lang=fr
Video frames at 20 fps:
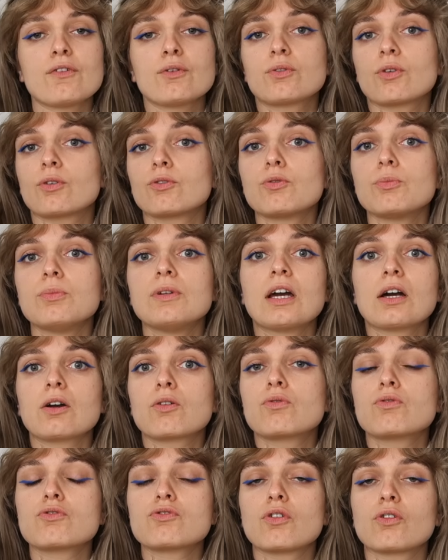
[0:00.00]
autant de bien
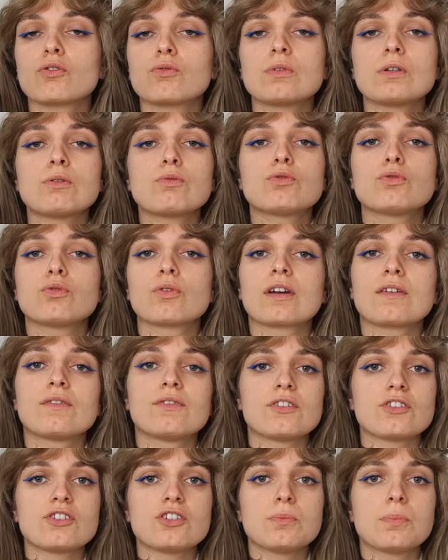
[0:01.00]
qu'aujourd'hui où tu
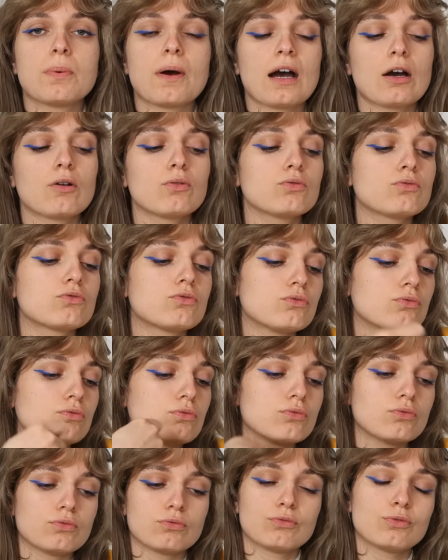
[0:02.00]
réfléchis pas, où
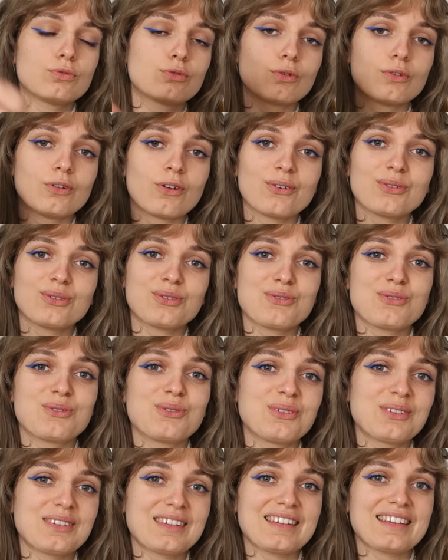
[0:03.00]
tu, te lances
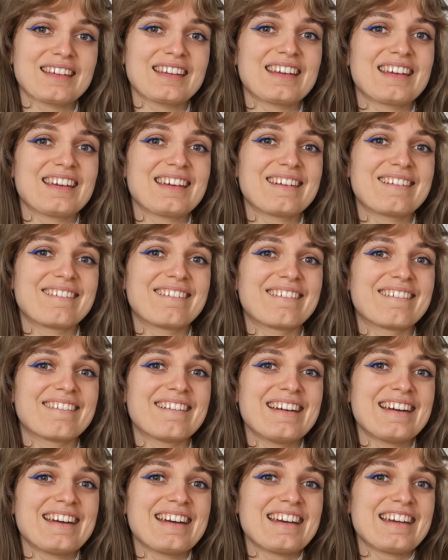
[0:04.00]
juste et, euh,
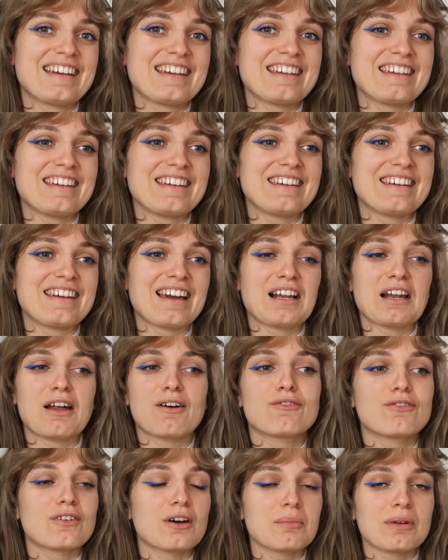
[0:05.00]
et à la
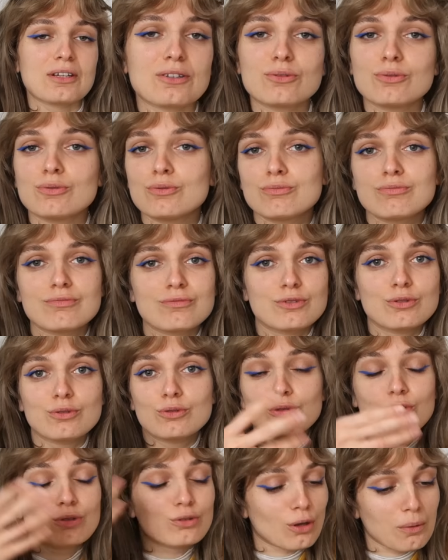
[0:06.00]
fin, bah, tu,
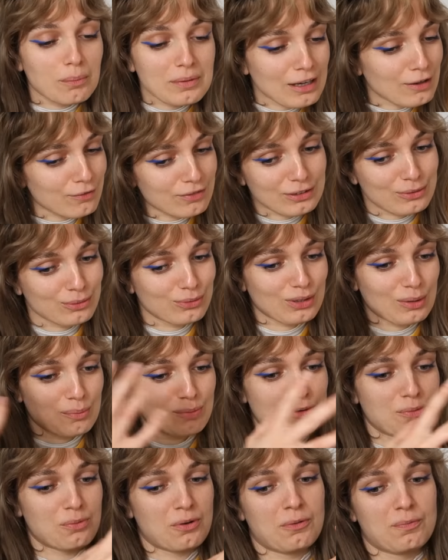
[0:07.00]
tu, te sens bien en fait tout
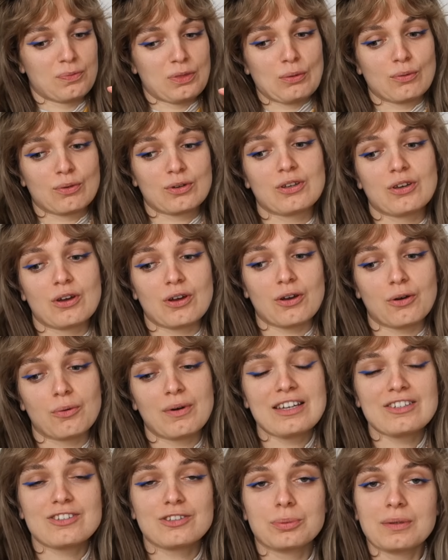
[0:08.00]
simplement. Donc euh,
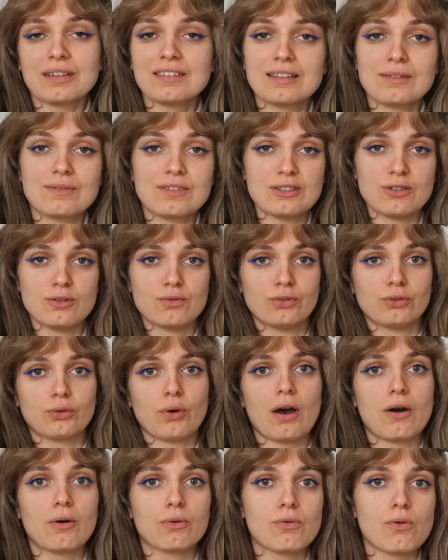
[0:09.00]
ouais, j'espère que cette vidéo vous
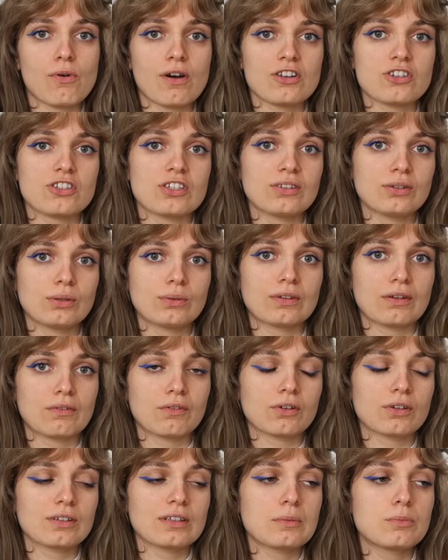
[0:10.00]
aura encouragé si vous avez
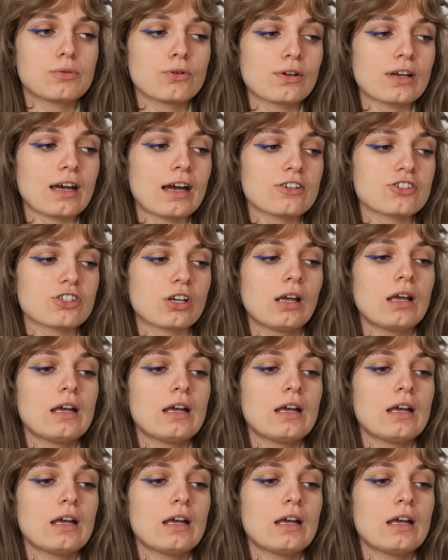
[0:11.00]
encore des blocages.